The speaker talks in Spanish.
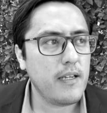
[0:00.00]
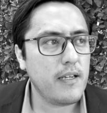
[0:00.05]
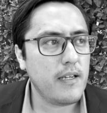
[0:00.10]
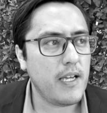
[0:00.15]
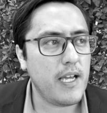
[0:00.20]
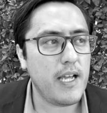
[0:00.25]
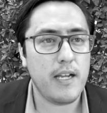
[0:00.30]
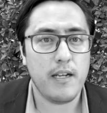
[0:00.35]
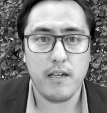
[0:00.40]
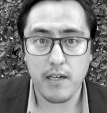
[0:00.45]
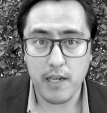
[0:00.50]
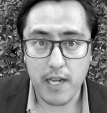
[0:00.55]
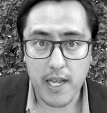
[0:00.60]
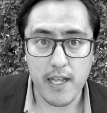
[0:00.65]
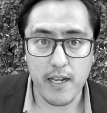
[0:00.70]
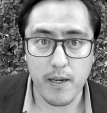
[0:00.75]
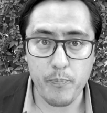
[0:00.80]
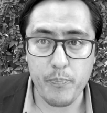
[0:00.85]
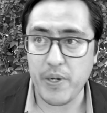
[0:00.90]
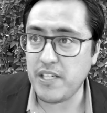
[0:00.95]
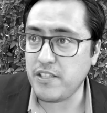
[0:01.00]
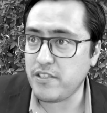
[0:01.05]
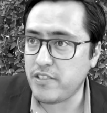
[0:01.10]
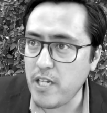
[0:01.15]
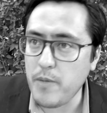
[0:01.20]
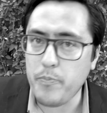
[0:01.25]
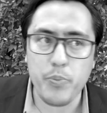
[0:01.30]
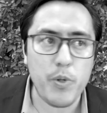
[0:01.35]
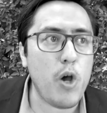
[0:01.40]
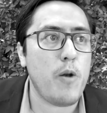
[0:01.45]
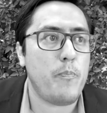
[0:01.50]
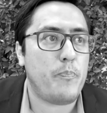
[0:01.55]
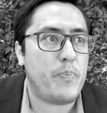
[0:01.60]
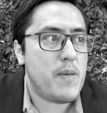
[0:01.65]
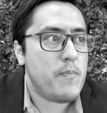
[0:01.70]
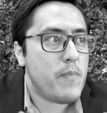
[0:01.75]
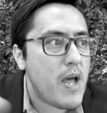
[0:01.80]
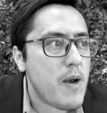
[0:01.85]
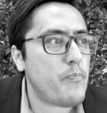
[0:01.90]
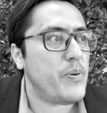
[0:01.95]
El, principio, el
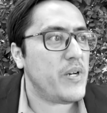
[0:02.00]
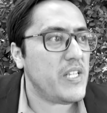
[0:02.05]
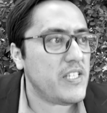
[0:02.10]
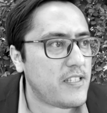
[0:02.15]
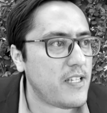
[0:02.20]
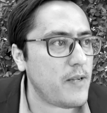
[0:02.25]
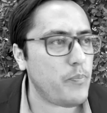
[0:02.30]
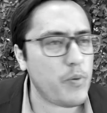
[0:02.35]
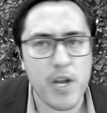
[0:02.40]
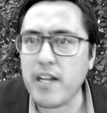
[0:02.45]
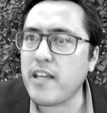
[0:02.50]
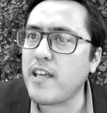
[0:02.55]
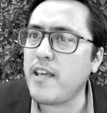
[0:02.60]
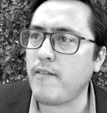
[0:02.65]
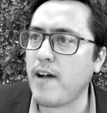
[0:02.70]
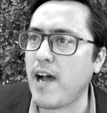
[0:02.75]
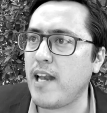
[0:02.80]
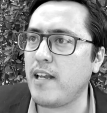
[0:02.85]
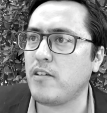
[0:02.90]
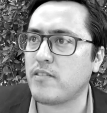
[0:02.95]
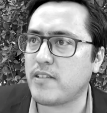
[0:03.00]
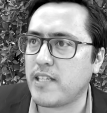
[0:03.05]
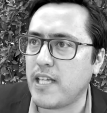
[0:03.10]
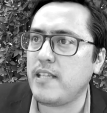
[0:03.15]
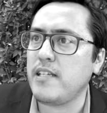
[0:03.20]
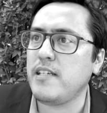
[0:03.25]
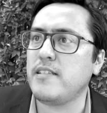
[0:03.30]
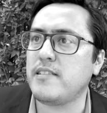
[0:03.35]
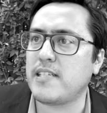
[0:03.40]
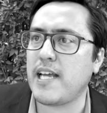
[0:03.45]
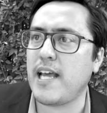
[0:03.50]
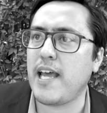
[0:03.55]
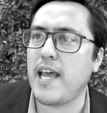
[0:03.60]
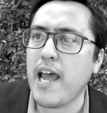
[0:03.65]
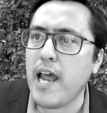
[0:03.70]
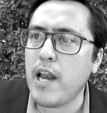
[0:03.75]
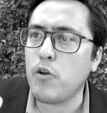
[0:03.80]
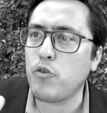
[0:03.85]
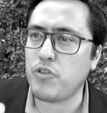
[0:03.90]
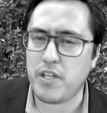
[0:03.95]
primer principio del Equivalent te dice
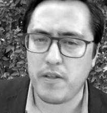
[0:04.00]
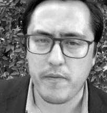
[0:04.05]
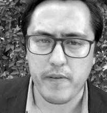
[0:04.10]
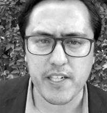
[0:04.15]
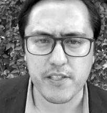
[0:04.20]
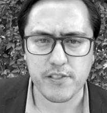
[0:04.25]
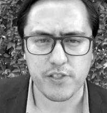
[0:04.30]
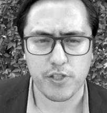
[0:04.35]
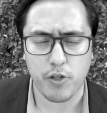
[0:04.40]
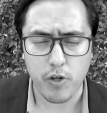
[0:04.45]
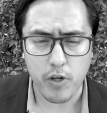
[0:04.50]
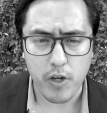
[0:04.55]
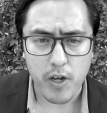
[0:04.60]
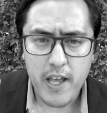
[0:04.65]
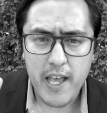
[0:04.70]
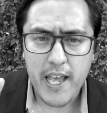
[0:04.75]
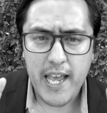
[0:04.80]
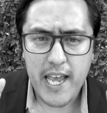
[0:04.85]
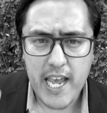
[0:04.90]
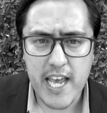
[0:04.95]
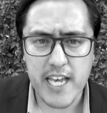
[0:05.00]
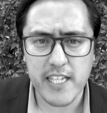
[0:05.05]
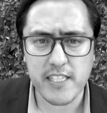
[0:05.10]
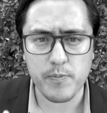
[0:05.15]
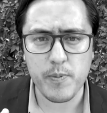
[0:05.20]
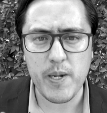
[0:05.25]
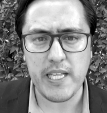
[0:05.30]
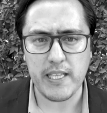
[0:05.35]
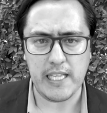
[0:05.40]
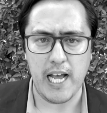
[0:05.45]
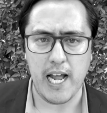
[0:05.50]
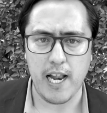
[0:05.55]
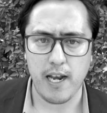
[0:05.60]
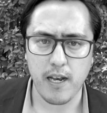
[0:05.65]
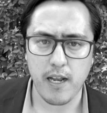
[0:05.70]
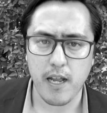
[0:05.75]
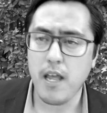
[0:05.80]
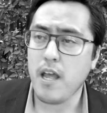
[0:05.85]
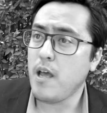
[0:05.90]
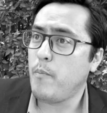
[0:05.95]
el universo es mental.
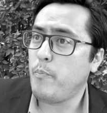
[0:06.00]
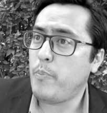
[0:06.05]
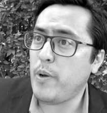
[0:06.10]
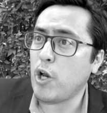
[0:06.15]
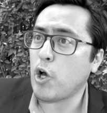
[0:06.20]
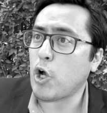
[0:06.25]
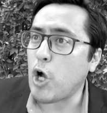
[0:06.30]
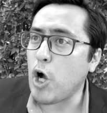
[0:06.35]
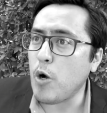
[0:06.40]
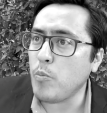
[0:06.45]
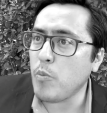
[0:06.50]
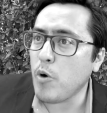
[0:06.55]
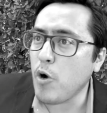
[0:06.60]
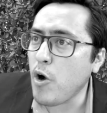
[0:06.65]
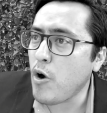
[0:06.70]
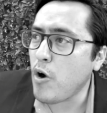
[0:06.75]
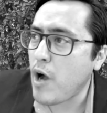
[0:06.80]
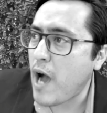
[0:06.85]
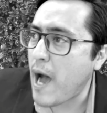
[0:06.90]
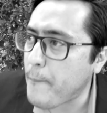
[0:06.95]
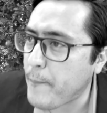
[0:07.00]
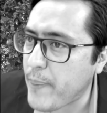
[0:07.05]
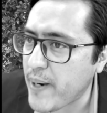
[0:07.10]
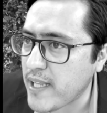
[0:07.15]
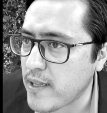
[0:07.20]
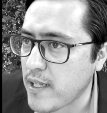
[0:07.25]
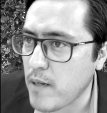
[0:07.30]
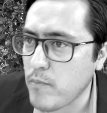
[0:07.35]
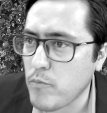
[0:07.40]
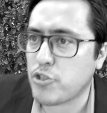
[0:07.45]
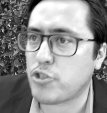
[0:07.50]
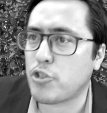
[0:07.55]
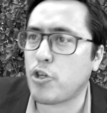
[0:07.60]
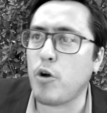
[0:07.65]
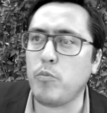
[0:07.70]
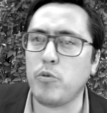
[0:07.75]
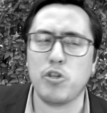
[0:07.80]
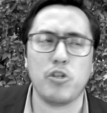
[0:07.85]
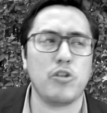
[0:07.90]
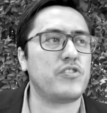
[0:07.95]
Pero ¿cómo aprendemos?
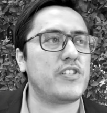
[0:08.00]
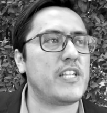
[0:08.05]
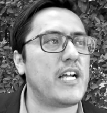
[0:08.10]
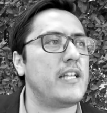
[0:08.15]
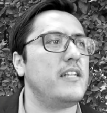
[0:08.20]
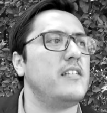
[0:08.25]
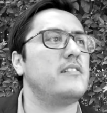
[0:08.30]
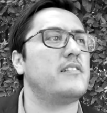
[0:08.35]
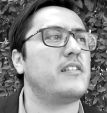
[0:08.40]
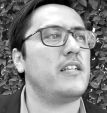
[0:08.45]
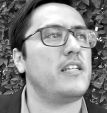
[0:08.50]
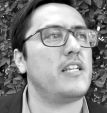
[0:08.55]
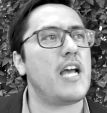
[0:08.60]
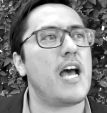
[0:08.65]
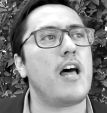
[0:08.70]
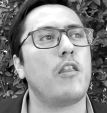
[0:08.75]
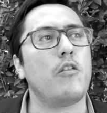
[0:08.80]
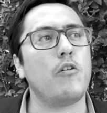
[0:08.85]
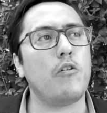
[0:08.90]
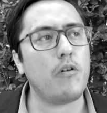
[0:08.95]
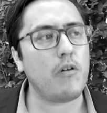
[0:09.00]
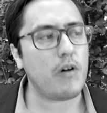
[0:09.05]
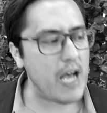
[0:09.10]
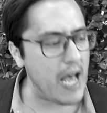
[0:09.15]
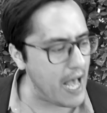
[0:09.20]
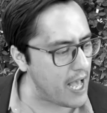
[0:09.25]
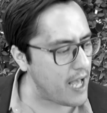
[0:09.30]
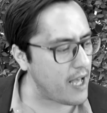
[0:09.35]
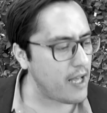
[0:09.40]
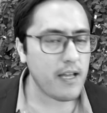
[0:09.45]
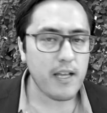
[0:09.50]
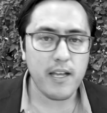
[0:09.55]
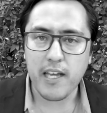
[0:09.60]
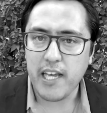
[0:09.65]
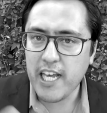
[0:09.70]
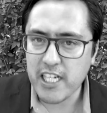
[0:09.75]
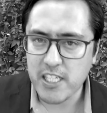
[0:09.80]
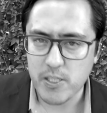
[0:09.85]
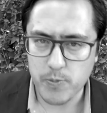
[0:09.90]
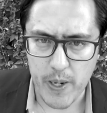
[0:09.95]
¿Cómo nos han enseñado a
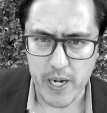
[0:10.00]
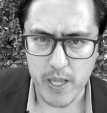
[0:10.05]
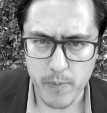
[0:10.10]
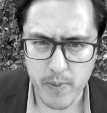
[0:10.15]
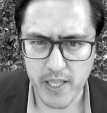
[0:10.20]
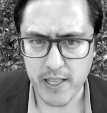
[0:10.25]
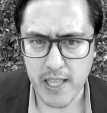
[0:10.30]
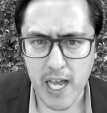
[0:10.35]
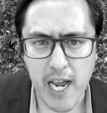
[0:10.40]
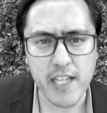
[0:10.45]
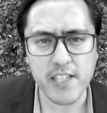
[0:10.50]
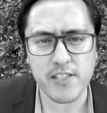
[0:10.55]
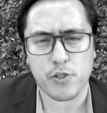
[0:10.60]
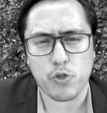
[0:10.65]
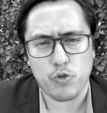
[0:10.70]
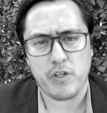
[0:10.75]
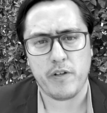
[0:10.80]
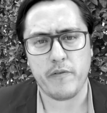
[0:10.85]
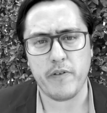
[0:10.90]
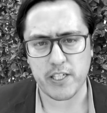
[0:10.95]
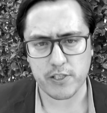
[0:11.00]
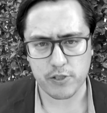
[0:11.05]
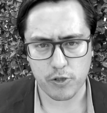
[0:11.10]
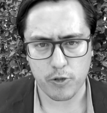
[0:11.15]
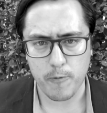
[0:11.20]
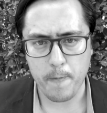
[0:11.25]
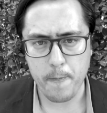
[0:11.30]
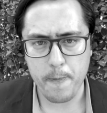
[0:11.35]
experimentar este universo?